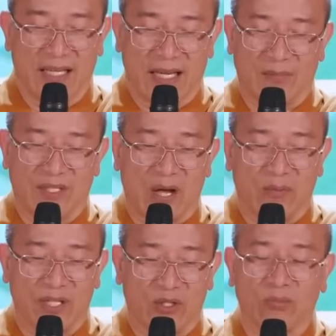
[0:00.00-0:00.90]
làm
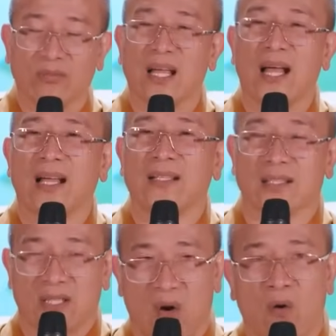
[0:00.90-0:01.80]
sao để chúng ta
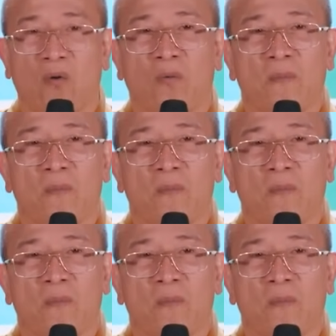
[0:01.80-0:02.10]
giàu,